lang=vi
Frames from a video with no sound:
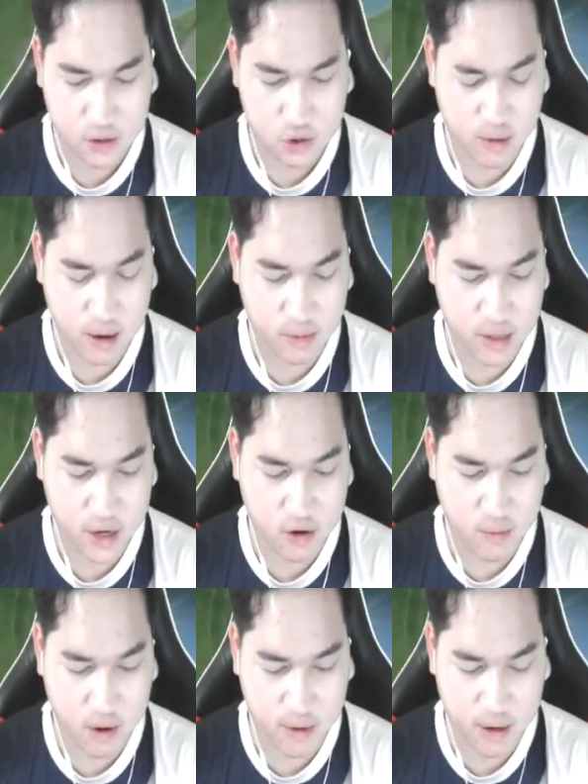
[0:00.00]
Chụp bánh tia
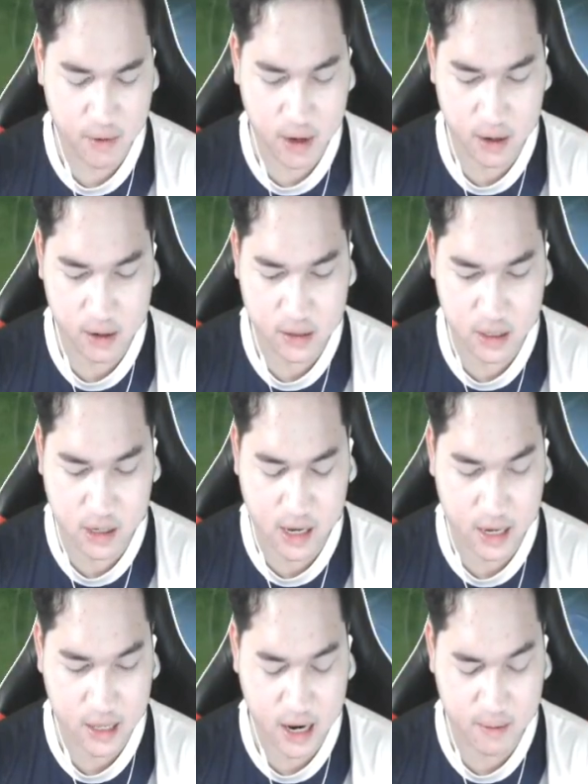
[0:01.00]
vô máu vào đây mình chơi
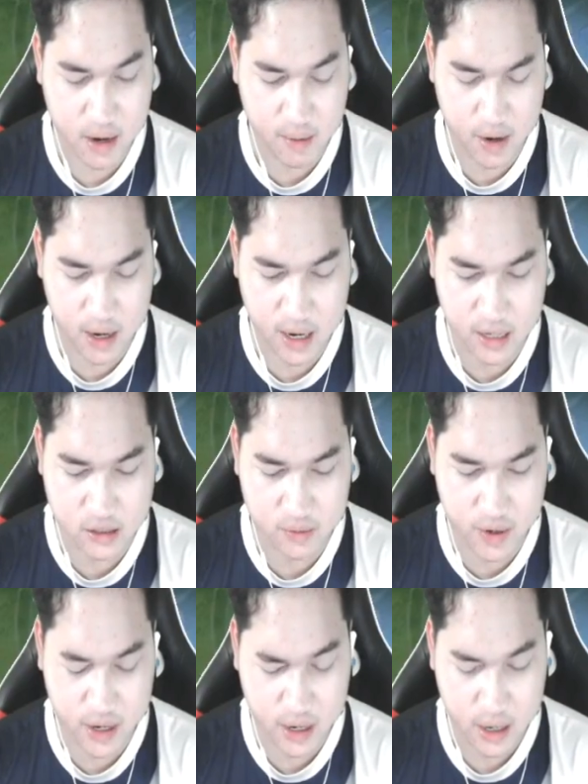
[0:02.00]
nhảy chán ra mình chơi đến
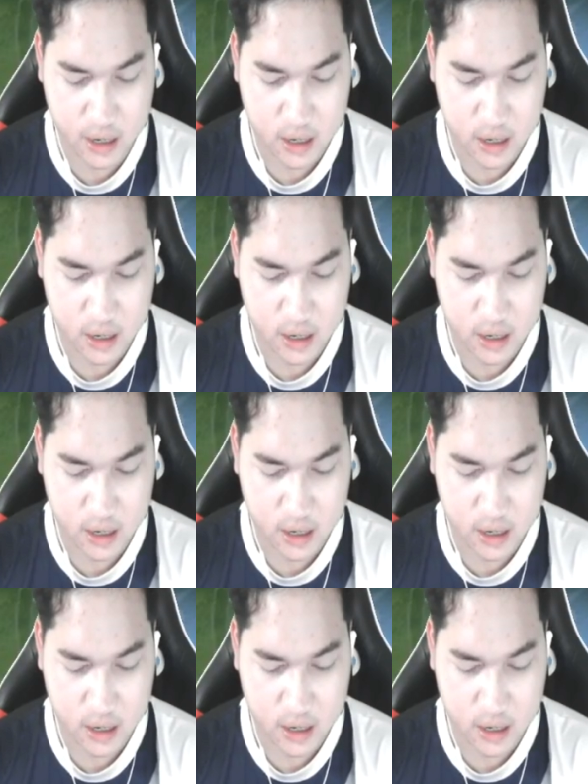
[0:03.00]
free